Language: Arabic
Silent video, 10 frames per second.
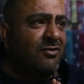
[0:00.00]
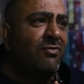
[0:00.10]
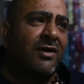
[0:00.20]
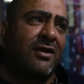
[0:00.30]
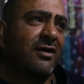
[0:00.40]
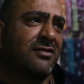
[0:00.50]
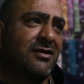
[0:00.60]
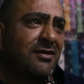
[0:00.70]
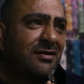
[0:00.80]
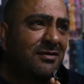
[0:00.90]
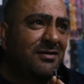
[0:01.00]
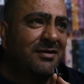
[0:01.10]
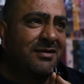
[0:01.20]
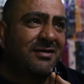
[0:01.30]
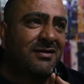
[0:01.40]
والله كثير
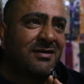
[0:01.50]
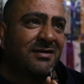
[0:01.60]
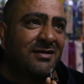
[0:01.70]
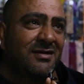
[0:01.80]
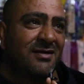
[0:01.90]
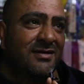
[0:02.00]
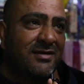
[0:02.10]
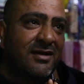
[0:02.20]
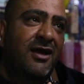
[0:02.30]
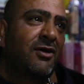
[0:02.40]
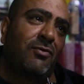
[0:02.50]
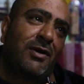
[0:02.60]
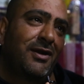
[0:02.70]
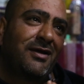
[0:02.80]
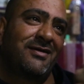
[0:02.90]
كثير اي
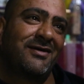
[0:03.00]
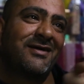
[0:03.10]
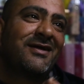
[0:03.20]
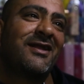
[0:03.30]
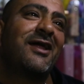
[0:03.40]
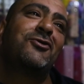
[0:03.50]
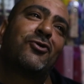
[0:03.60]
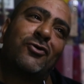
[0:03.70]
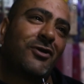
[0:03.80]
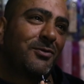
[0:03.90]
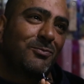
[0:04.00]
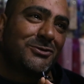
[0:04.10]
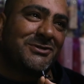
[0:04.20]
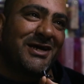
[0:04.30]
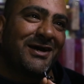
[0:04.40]
والله ليش؟ لانه كنا
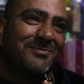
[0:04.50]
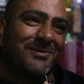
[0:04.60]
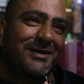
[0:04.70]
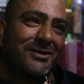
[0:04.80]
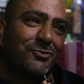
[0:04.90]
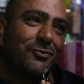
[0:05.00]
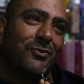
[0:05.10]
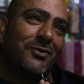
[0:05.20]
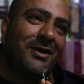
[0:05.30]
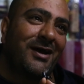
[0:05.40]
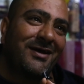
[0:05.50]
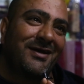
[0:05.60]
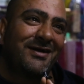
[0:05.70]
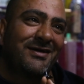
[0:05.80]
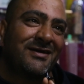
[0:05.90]
منشغبين
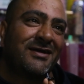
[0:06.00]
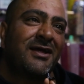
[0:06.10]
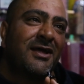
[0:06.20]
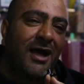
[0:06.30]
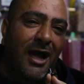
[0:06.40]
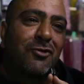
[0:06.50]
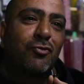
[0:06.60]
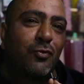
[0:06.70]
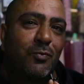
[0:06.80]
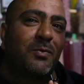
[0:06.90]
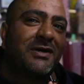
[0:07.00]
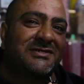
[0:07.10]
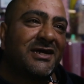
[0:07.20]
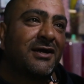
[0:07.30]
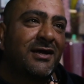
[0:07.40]
وكنا على طول
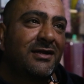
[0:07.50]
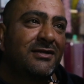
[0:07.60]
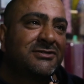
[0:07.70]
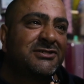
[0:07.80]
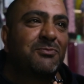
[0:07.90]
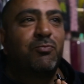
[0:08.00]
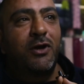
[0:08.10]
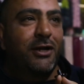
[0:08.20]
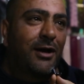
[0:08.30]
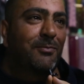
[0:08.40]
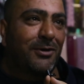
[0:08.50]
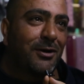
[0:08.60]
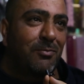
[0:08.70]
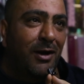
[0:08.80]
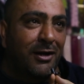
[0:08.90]
مشاكل جيب ولي
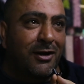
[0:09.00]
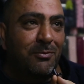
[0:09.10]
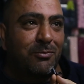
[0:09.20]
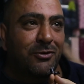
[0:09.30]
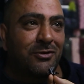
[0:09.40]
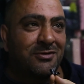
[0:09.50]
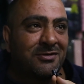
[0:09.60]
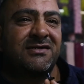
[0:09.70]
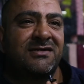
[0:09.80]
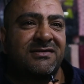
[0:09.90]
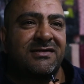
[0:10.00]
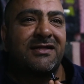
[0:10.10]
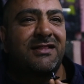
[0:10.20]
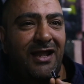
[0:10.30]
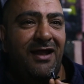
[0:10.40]
امرك معك على بكره
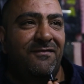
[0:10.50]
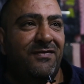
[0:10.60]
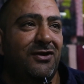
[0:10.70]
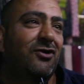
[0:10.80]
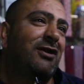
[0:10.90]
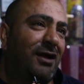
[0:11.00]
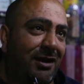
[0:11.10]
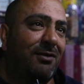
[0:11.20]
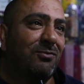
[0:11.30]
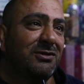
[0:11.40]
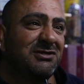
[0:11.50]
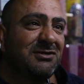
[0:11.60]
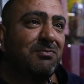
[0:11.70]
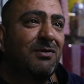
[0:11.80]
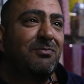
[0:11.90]
يطلع فيه يقول لي هلا
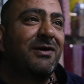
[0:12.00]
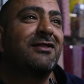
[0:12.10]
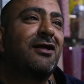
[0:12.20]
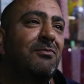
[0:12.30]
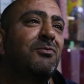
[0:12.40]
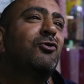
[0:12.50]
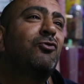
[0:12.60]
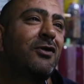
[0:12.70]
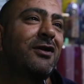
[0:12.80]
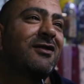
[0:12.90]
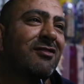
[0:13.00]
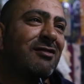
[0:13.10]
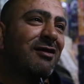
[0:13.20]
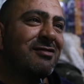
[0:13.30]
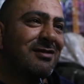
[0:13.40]
برجيك بالبيت عم يقول
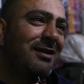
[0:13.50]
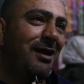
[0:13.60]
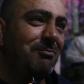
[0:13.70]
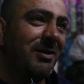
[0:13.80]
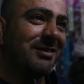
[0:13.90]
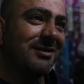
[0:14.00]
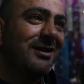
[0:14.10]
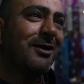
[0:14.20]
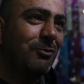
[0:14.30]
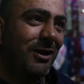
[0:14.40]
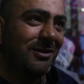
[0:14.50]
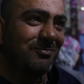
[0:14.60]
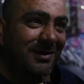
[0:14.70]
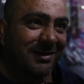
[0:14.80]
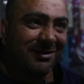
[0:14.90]
للاستاذ اللحمات الك
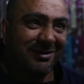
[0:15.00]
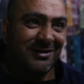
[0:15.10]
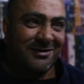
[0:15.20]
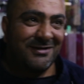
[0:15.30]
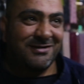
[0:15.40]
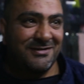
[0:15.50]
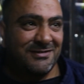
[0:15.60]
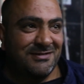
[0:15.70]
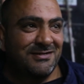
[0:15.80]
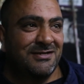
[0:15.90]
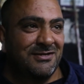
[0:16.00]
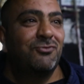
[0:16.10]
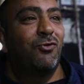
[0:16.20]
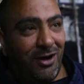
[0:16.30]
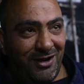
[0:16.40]
والعظمات النا وعلى هبد
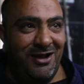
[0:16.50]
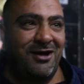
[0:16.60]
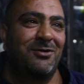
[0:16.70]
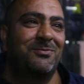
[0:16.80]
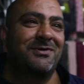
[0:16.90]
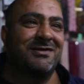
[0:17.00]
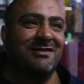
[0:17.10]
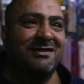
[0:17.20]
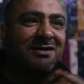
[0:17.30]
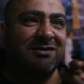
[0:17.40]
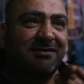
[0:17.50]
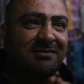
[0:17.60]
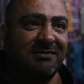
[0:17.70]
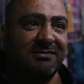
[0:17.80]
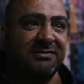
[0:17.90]
وعلى هبد وترجع
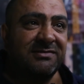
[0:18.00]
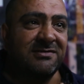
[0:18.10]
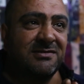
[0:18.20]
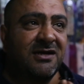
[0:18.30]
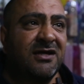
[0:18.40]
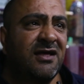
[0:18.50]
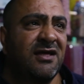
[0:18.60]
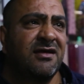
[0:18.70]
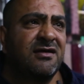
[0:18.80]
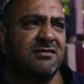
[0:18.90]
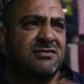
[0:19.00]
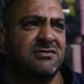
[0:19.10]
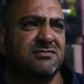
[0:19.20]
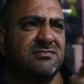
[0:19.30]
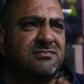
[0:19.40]
على البيت شو كان شو كان
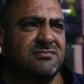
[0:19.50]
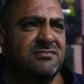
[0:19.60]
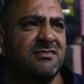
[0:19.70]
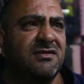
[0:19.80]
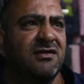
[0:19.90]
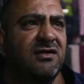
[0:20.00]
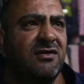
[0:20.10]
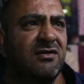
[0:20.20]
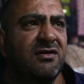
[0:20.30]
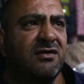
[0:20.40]
السلاح اللي استخدمه ابوك؟